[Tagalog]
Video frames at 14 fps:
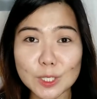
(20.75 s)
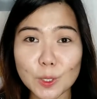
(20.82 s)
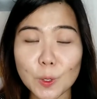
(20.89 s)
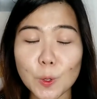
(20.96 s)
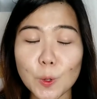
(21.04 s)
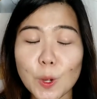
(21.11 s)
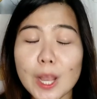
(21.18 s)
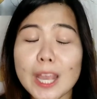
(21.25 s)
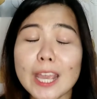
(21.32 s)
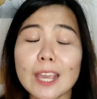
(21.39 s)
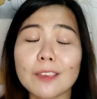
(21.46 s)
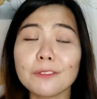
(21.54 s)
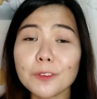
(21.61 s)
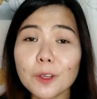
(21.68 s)
So
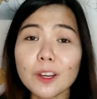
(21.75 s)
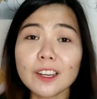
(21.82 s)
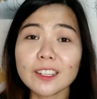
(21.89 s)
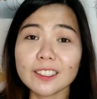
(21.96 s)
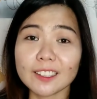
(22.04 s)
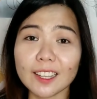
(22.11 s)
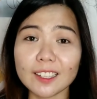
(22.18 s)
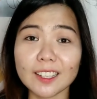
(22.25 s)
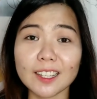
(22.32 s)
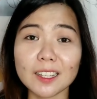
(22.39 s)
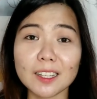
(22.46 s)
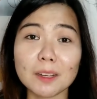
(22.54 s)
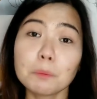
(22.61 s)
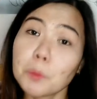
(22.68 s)
if you are
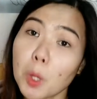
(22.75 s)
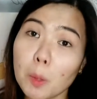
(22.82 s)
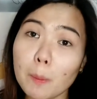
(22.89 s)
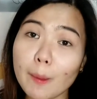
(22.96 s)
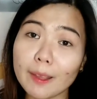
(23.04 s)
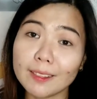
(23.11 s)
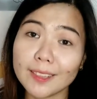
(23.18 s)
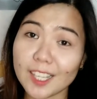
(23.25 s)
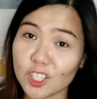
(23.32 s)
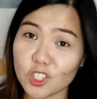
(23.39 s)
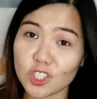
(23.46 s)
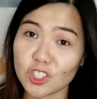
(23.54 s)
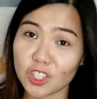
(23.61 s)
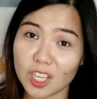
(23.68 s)
dating a Mobile
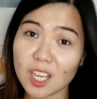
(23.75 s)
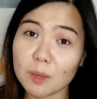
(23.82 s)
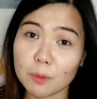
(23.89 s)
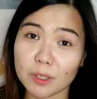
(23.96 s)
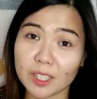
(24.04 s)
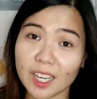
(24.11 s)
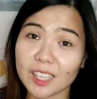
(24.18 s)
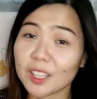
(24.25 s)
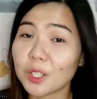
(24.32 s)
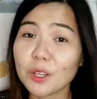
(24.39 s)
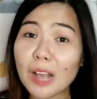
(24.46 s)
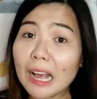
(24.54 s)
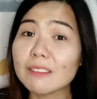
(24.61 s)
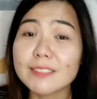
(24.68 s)
Legend gamer
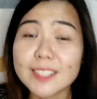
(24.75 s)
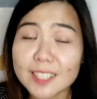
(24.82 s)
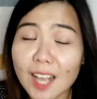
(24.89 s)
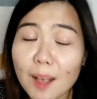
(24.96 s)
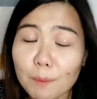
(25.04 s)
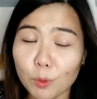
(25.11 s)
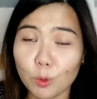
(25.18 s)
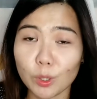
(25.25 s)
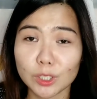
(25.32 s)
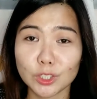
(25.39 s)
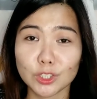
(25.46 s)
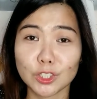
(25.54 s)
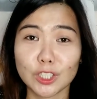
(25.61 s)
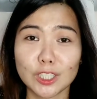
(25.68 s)
and you have some
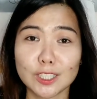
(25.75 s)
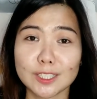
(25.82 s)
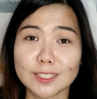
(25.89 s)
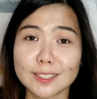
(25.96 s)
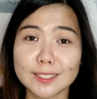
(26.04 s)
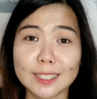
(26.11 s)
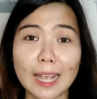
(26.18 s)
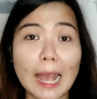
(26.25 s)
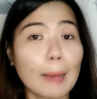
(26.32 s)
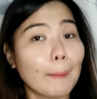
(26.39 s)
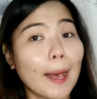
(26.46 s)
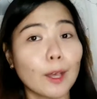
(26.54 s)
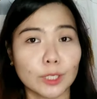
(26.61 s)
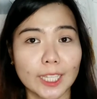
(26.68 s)
questions
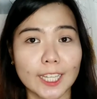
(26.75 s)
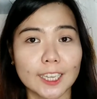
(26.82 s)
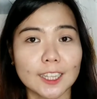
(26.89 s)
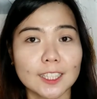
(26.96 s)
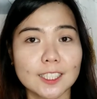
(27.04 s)
about it,